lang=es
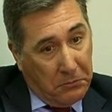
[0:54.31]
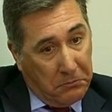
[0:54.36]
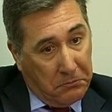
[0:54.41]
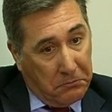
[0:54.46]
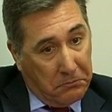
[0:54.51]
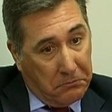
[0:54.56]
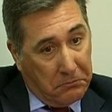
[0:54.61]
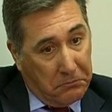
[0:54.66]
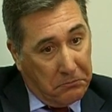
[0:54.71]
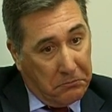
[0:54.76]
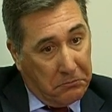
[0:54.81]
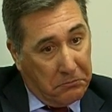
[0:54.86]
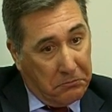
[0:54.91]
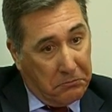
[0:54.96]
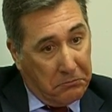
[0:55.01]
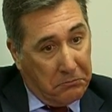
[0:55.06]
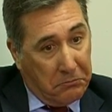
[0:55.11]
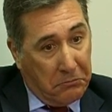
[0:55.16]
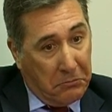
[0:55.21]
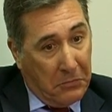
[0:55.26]

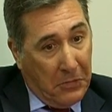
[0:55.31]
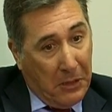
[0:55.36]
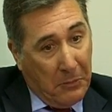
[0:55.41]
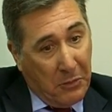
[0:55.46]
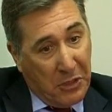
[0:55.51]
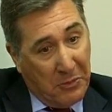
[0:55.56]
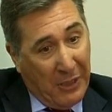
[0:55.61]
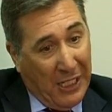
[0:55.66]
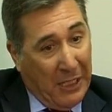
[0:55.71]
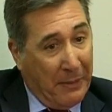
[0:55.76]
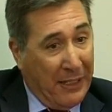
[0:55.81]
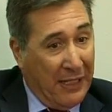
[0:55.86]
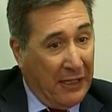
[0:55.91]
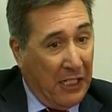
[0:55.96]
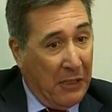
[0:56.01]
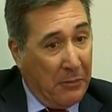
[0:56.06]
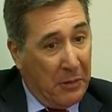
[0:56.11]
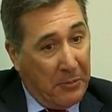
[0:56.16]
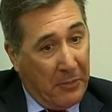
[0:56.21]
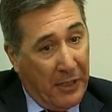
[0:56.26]
mm,
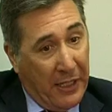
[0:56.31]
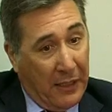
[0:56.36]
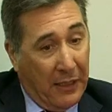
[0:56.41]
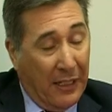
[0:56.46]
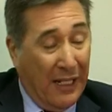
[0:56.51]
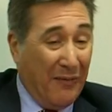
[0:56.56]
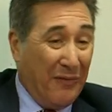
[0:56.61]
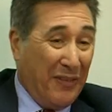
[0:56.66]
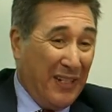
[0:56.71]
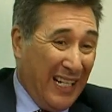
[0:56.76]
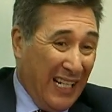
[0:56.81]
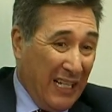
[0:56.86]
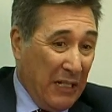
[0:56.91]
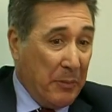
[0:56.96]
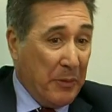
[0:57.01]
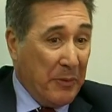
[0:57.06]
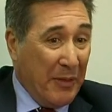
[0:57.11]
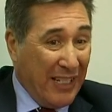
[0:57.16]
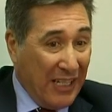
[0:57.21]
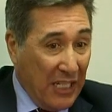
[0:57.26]
aproximadamente el primer, a final del
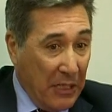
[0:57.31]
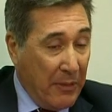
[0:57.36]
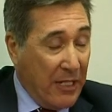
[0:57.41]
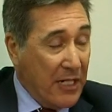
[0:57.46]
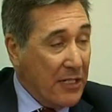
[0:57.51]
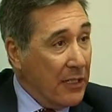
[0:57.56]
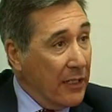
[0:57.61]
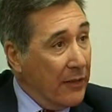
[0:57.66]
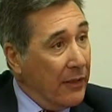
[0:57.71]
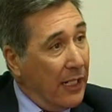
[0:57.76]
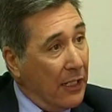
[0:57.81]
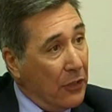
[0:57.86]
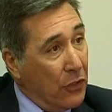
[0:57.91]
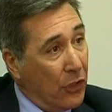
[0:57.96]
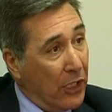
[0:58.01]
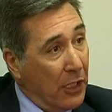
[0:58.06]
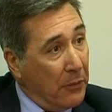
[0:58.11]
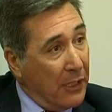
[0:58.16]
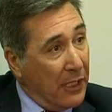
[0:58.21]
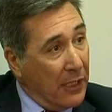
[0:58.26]
primer trimestre del
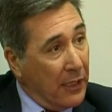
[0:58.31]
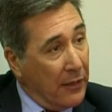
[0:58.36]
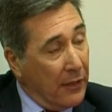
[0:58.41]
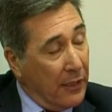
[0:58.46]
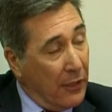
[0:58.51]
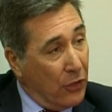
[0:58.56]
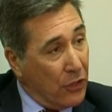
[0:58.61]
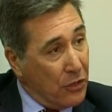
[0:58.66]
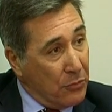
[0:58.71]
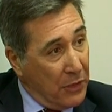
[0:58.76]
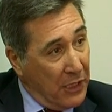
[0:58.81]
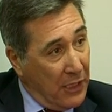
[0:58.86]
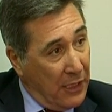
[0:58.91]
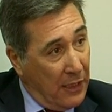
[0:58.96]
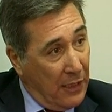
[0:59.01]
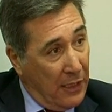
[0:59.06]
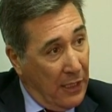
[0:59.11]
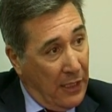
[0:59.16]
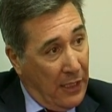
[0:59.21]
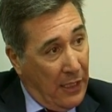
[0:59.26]
año que viene, del
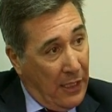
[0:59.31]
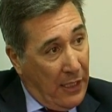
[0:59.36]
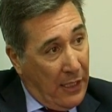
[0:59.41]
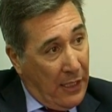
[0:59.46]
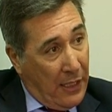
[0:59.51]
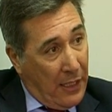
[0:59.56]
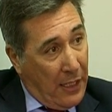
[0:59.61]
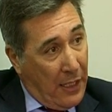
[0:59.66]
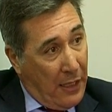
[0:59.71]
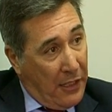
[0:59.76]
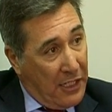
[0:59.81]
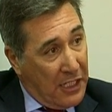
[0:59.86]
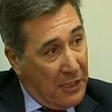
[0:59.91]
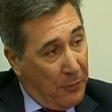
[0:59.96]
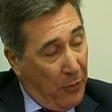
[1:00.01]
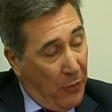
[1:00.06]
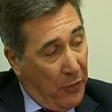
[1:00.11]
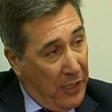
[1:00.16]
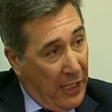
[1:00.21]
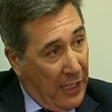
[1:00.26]
2015, se
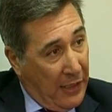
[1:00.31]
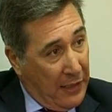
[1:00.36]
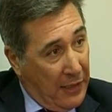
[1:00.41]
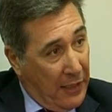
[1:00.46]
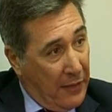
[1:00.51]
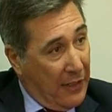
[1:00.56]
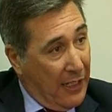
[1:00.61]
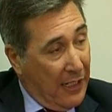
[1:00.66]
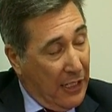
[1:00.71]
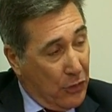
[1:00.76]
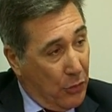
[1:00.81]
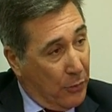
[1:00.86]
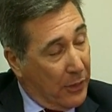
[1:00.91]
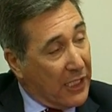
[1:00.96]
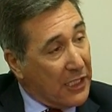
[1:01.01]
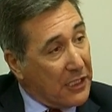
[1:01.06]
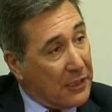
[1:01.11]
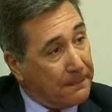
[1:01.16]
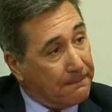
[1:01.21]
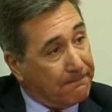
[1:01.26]
podrían iniciar las
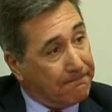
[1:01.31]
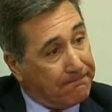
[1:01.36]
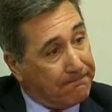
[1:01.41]
obras